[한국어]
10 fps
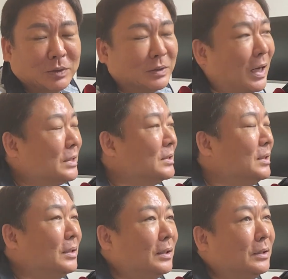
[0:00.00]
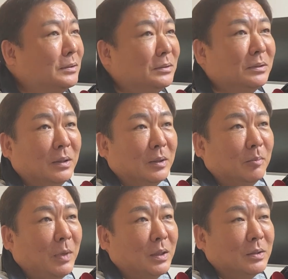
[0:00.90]
그 가지아라는
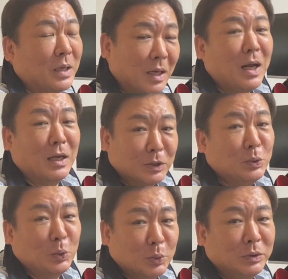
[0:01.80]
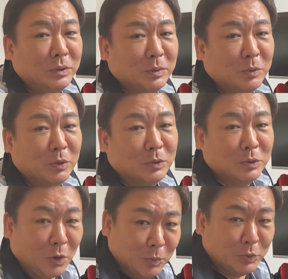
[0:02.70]
말이 제가 알기로는 뭐
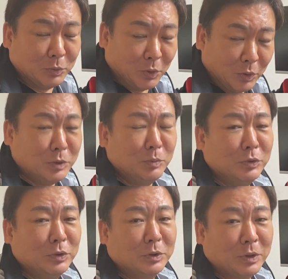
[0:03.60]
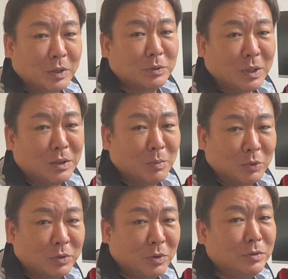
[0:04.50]
젊은 어린 분들이 가장
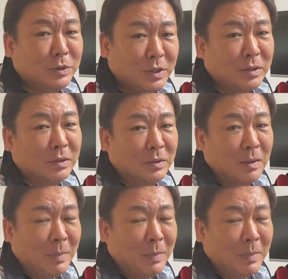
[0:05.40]
먼저 썼는데,